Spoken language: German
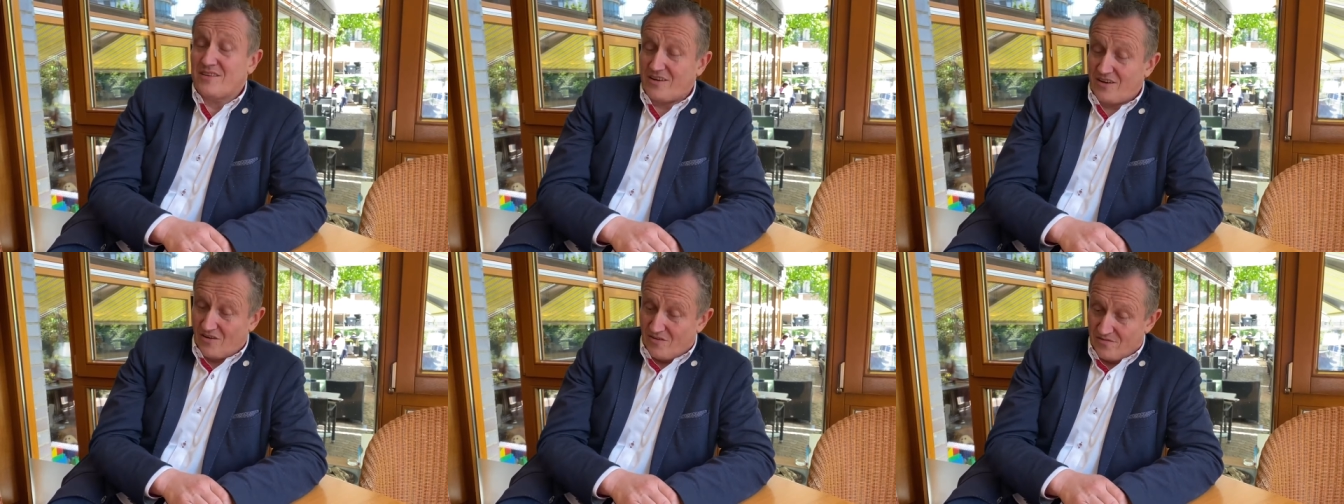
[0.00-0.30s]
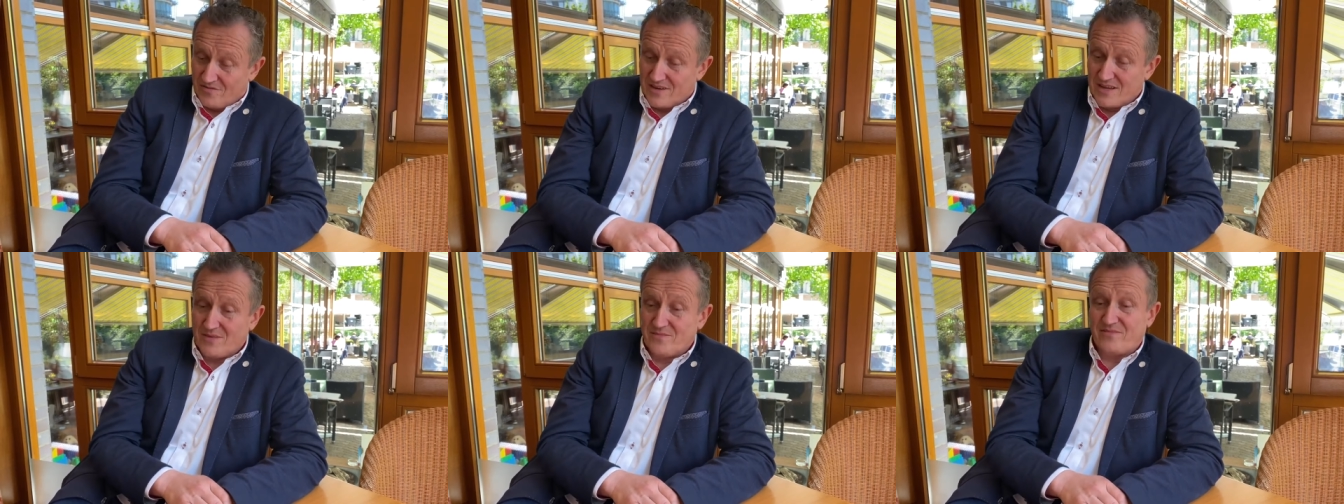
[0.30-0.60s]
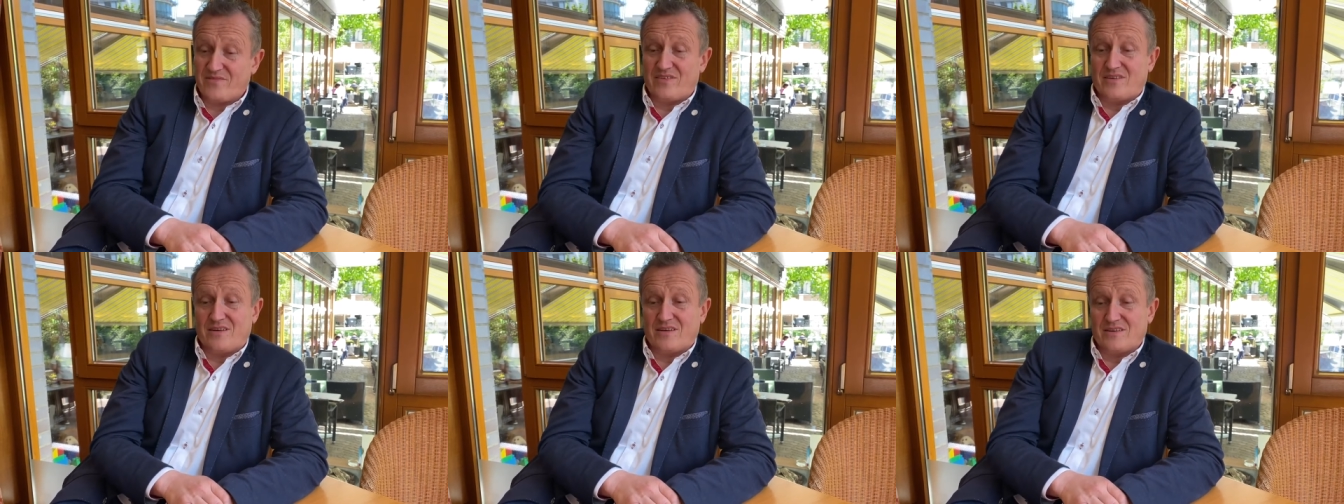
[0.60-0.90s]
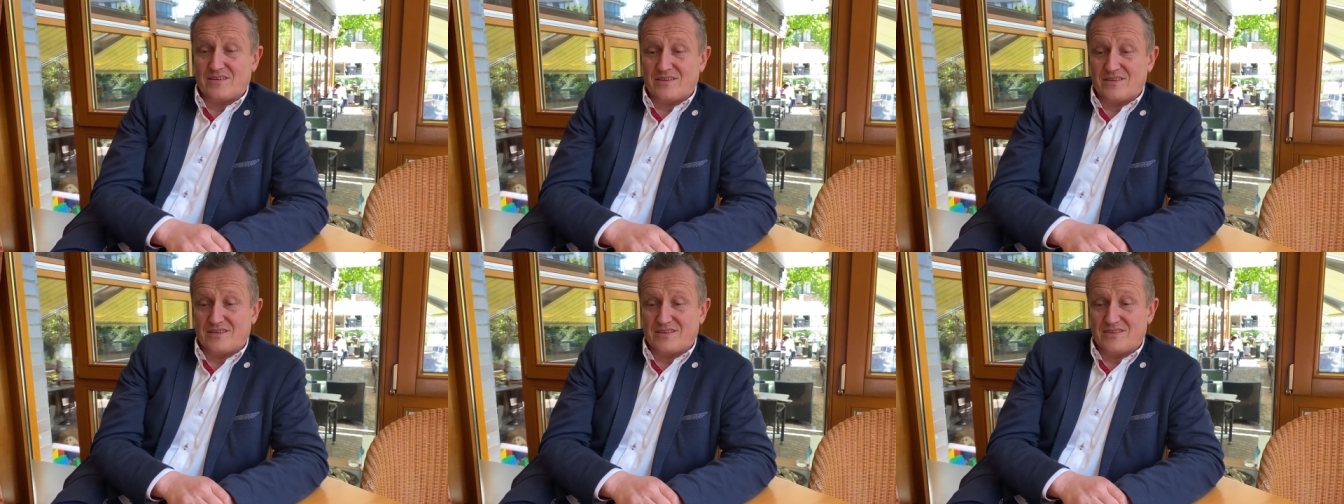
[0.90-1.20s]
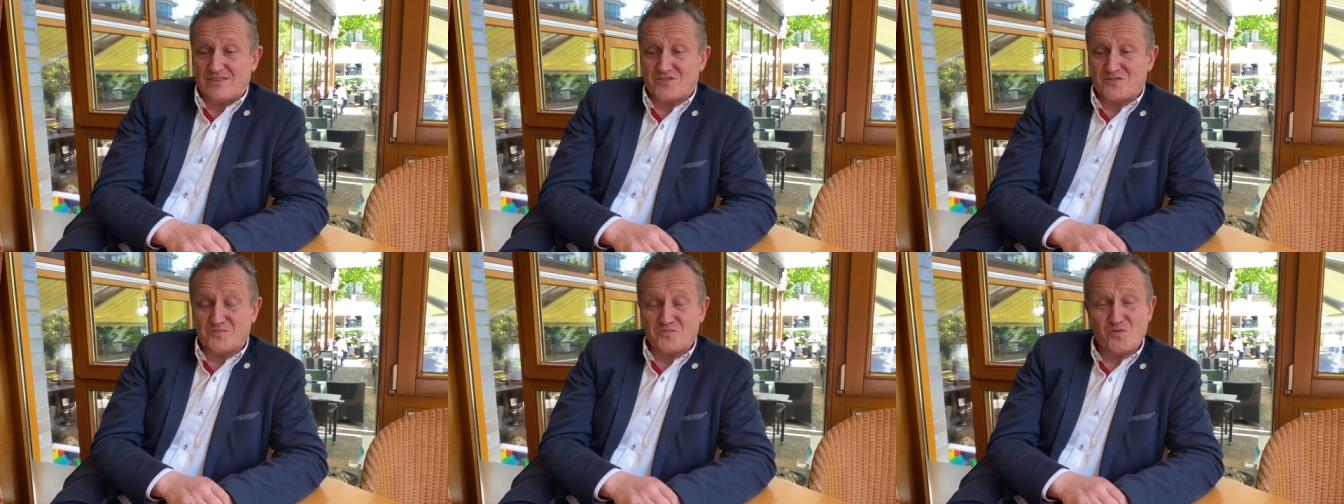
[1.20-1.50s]
auf jeden Fall
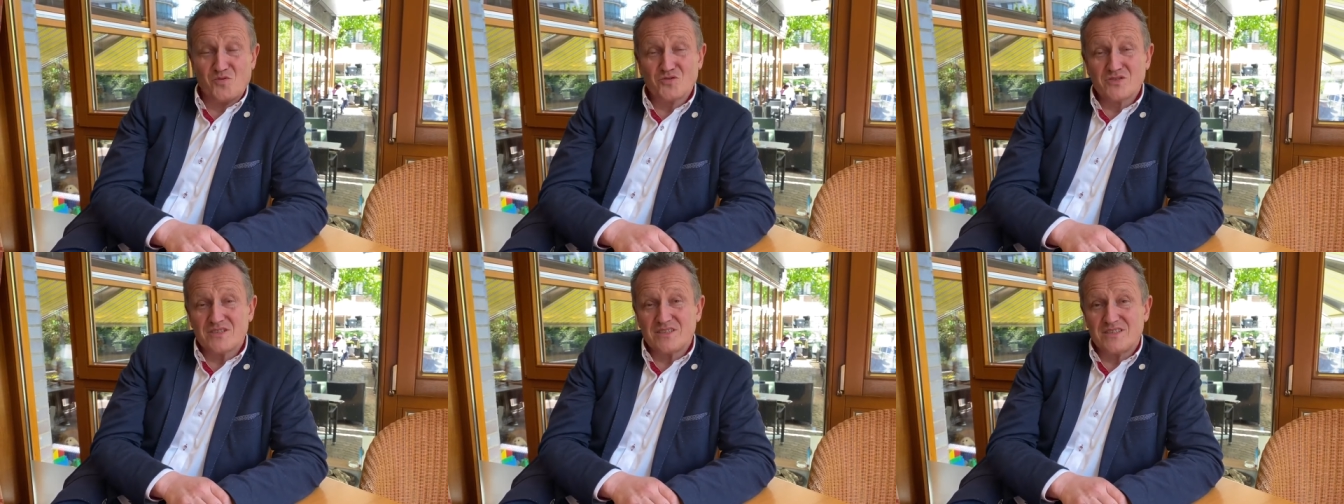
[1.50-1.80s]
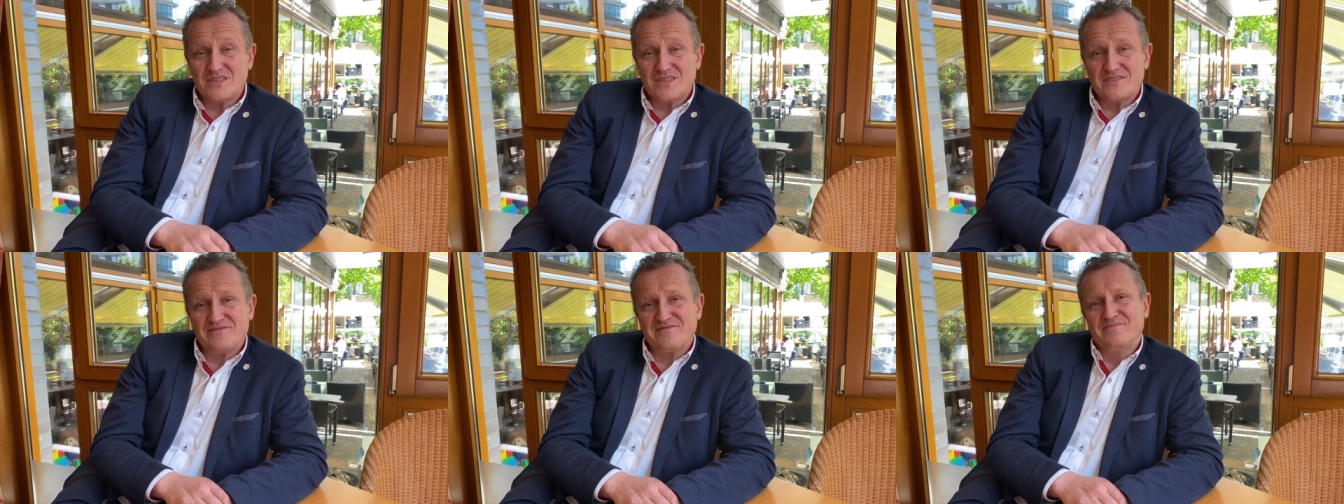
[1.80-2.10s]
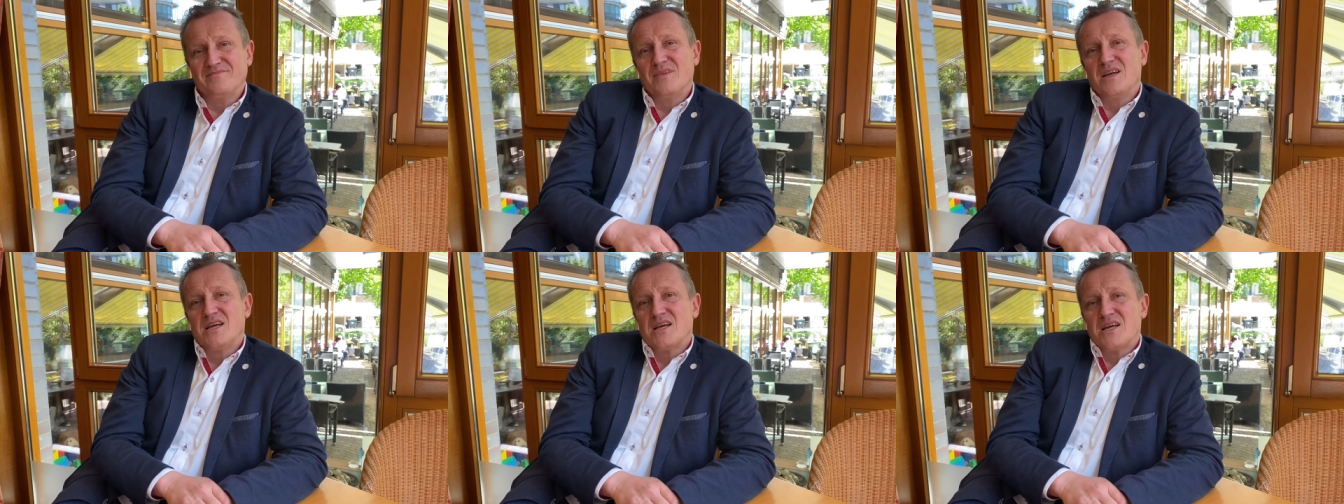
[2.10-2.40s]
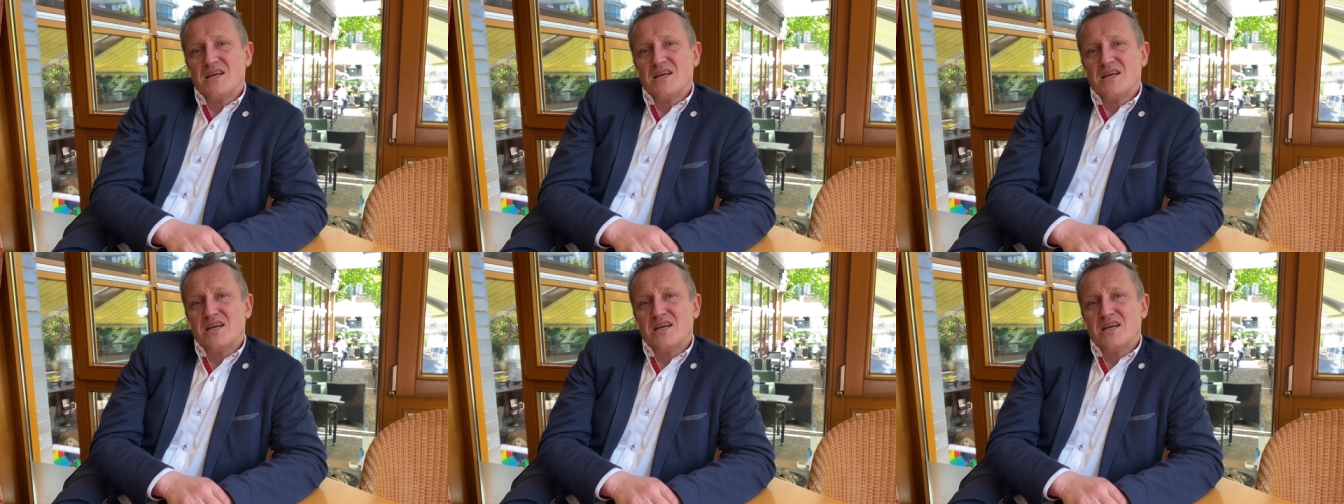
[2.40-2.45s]
äh, zum Positiven.